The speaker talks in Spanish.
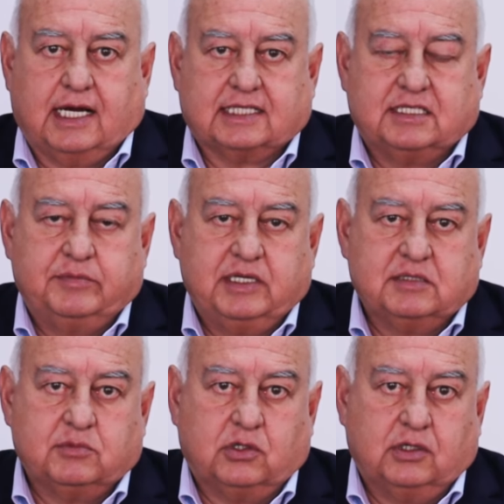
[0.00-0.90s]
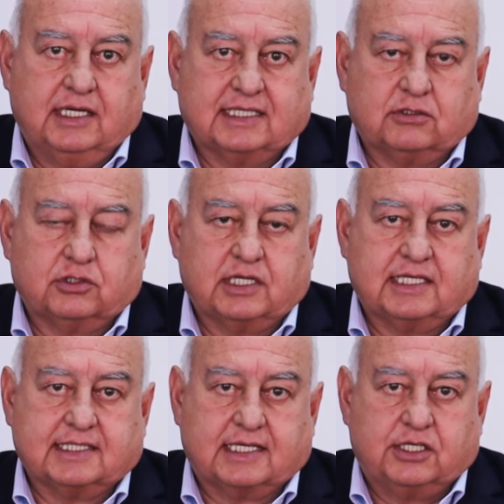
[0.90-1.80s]
Asimismo, las
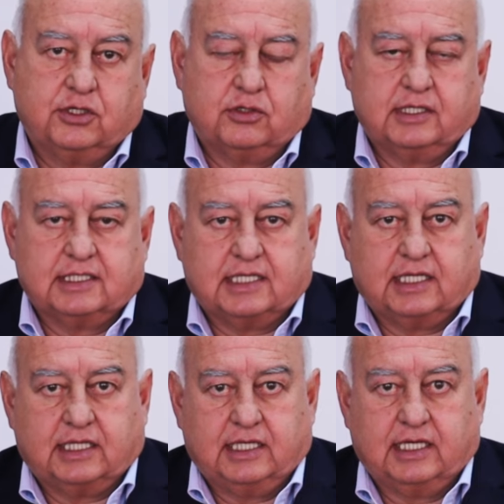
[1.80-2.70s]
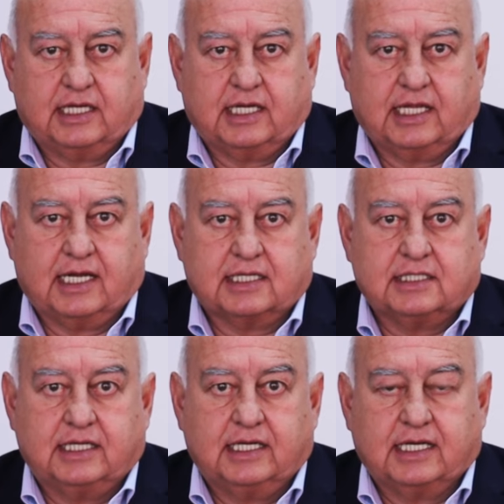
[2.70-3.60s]
otras acciones que tienen que
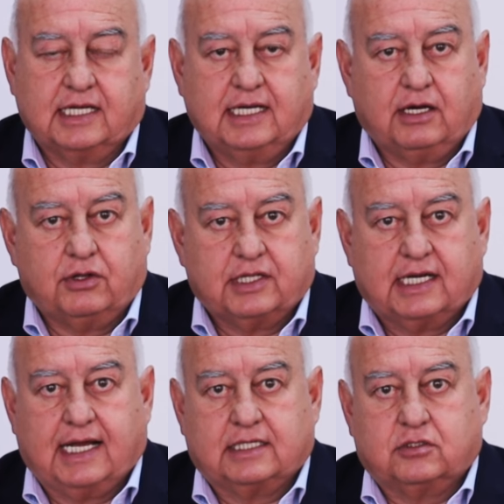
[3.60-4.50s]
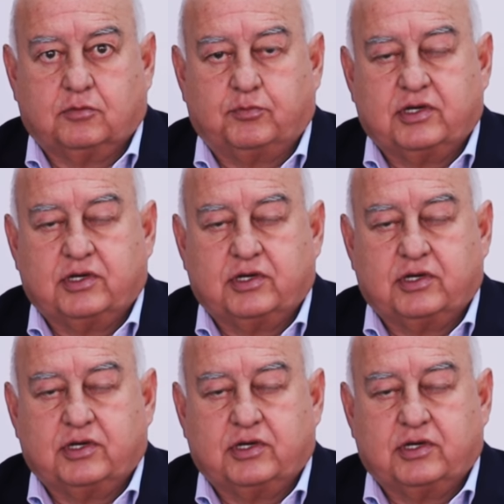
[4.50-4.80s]
darse en el lado del gasto,